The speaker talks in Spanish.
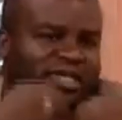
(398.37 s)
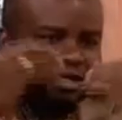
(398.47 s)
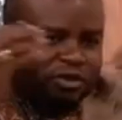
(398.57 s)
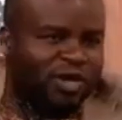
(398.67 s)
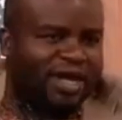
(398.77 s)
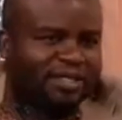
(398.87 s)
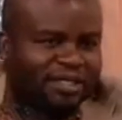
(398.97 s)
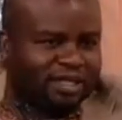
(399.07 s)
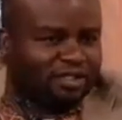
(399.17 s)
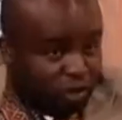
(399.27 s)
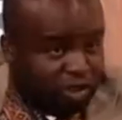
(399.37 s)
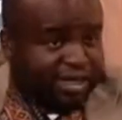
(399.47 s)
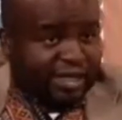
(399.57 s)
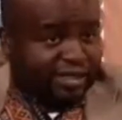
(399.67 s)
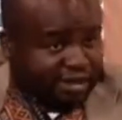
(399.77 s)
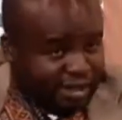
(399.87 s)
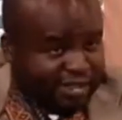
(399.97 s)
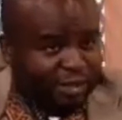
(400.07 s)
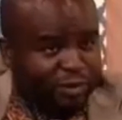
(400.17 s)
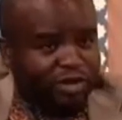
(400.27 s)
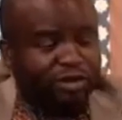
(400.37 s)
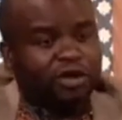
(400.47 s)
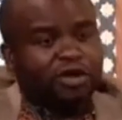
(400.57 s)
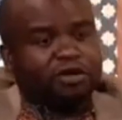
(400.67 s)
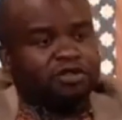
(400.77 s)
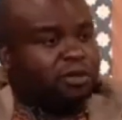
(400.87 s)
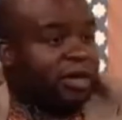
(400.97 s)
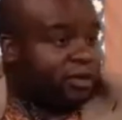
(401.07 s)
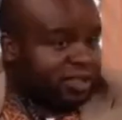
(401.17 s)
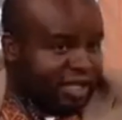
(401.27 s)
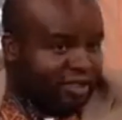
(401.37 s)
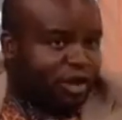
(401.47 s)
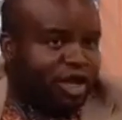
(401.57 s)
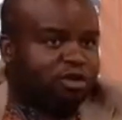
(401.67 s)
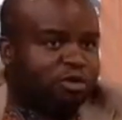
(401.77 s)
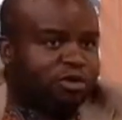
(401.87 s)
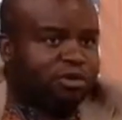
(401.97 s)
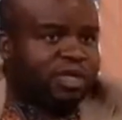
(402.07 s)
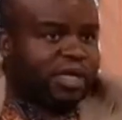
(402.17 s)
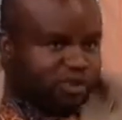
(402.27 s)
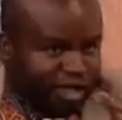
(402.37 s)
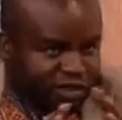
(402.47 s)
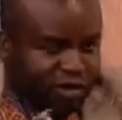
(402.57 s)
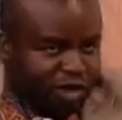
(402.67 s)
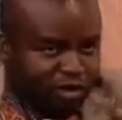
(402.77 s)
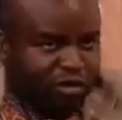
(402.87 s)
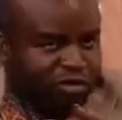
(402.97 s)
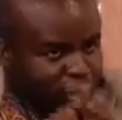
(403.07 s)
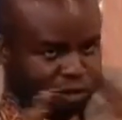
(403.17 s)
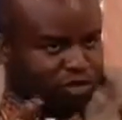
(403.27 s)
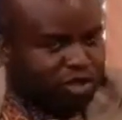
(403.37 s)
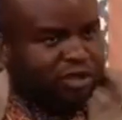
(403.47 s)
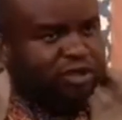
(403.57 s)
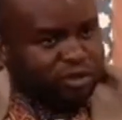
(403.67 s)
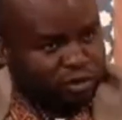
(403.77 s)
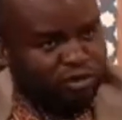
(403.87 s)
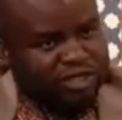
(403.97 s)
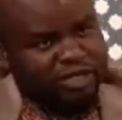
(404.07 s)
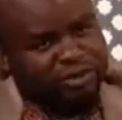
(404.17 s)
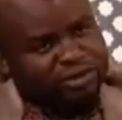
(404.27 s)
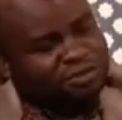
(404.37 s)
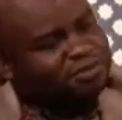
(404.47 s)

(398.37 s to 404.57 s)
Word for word: lecturas exóticas, así las llamo yo, sobre nuestra historia común. Y es una historia común de muchos siglos y muchos años.